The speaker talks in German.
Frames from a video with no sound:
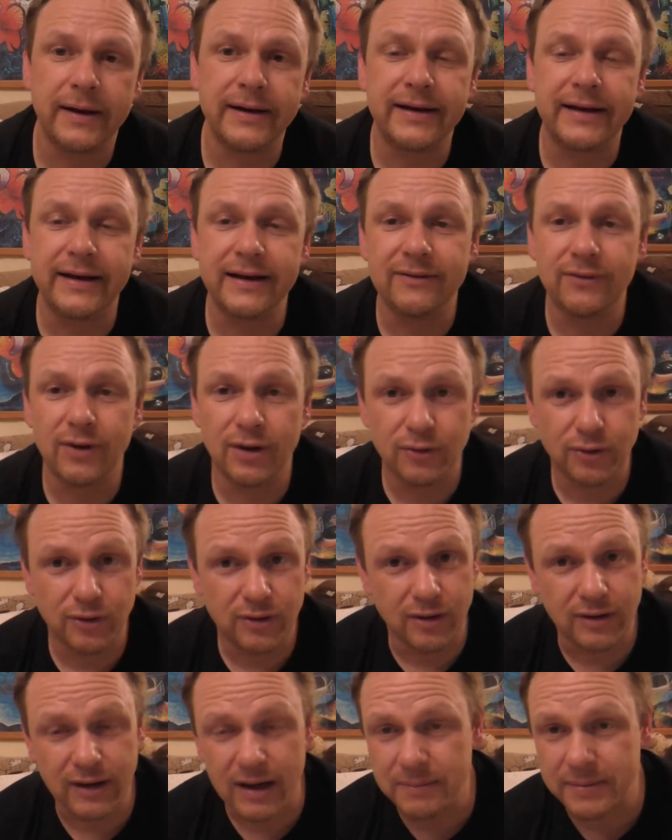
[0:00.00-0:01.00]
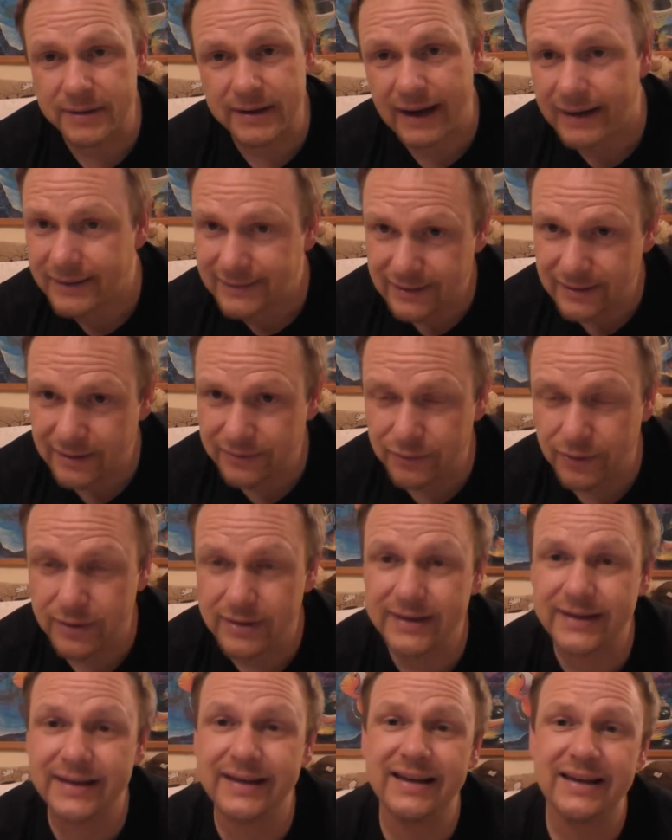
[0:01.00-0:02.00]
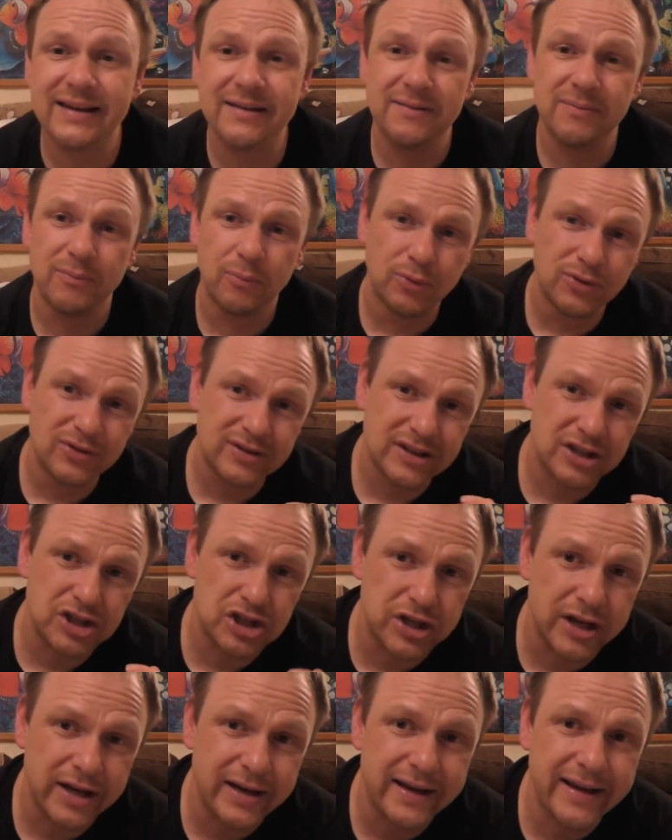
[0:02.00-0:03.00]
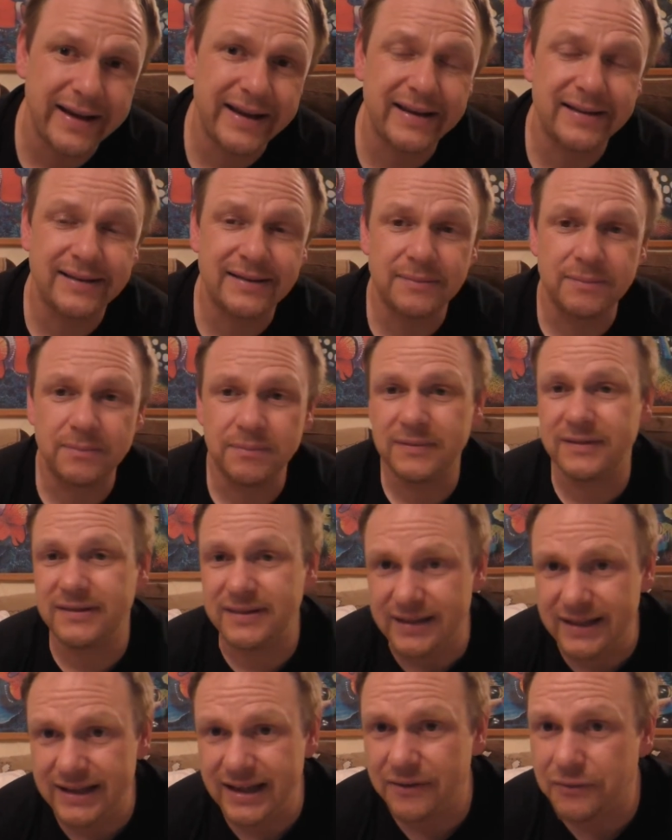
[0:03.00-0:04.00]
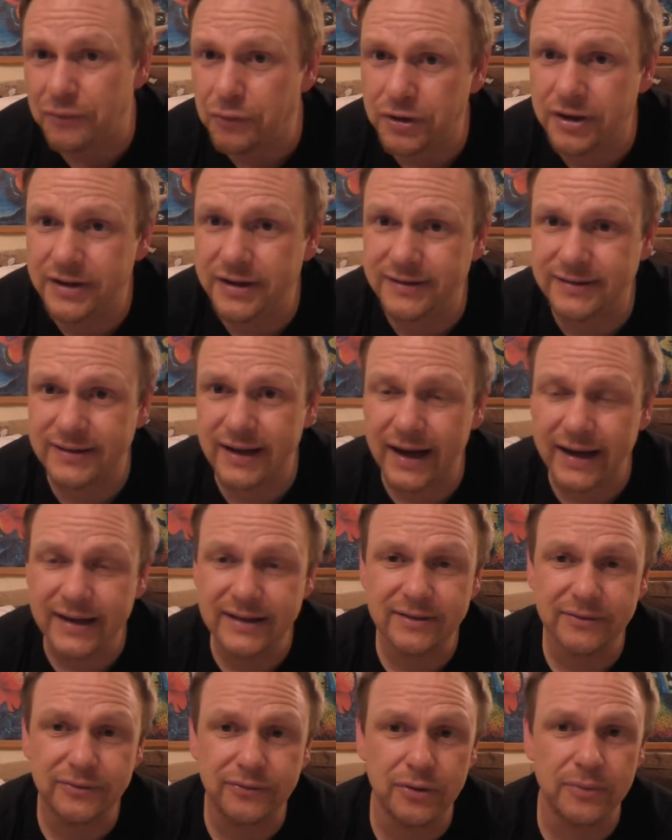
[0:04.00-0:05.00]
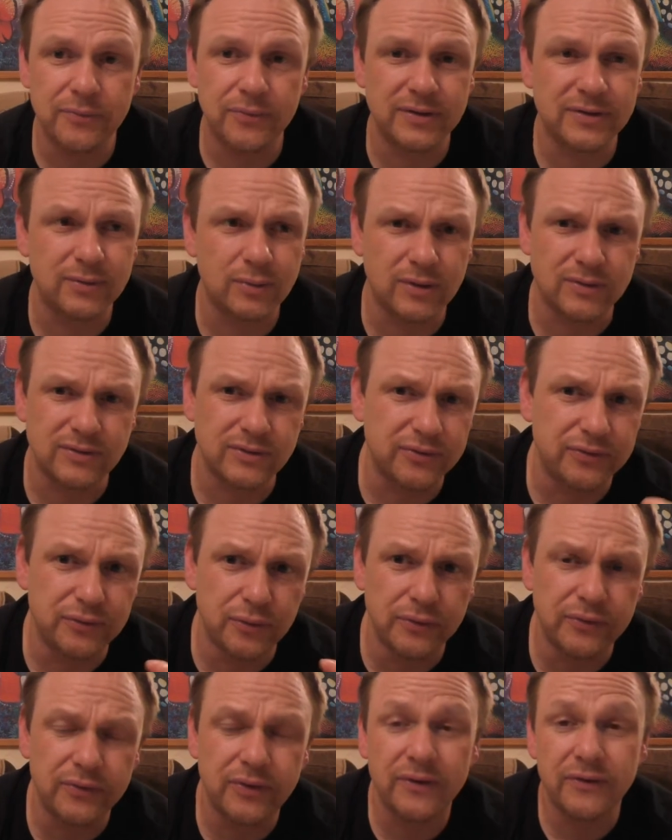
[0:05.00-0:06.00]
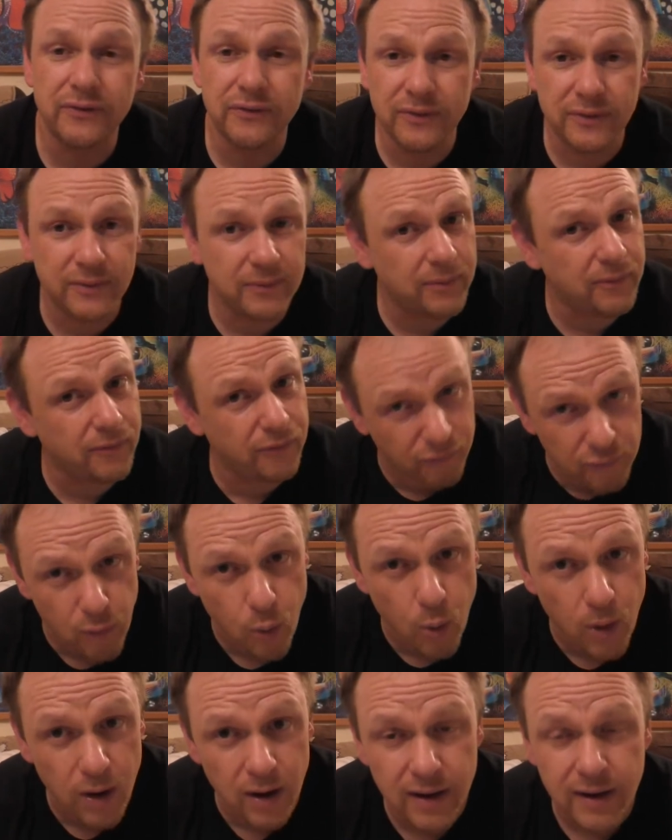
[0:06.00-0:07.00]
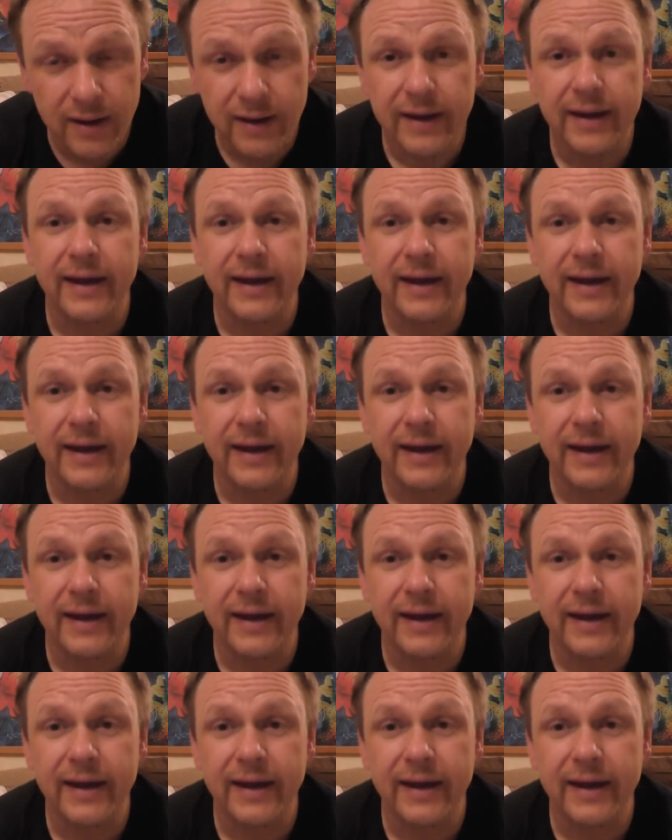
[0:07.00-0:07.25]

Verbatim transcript: Mein Kind war natürlich total begeistert davon. Ich muss gestehen, ich ziehe wirklich diesen alten Film von 2005 vor.